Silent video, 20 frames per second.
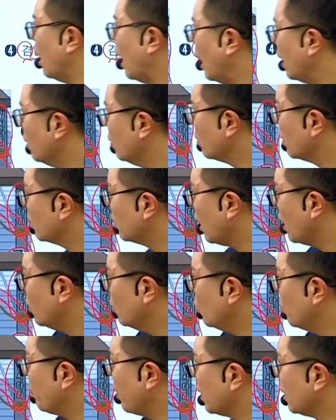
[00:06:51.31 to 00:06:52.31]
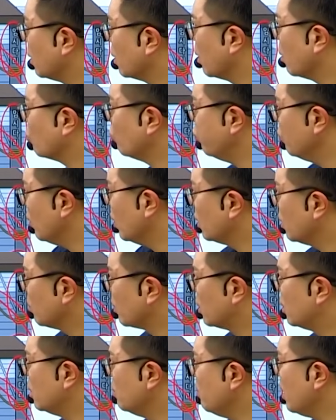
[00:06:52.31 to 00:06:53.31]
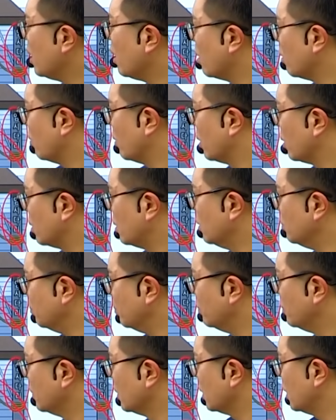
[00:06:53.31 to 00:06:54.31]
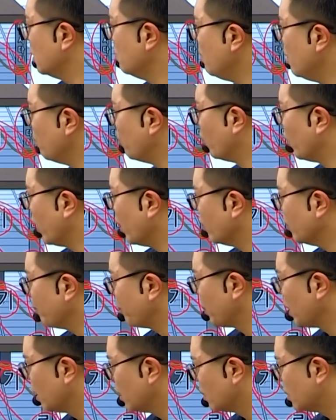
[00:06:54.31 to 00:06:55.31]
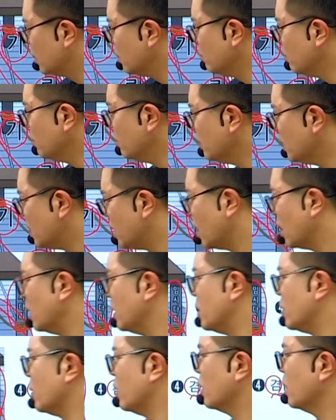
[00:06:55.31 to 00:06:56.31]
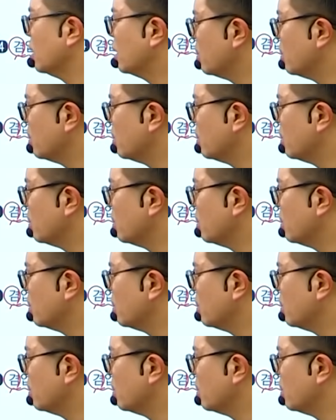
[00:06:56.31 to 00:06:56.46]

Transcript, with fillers: 안에 여기 타이로 바닥에 쿵 하나면 금이 간 거예요. 금. 금이 뭐예요? 금지행위죠. 이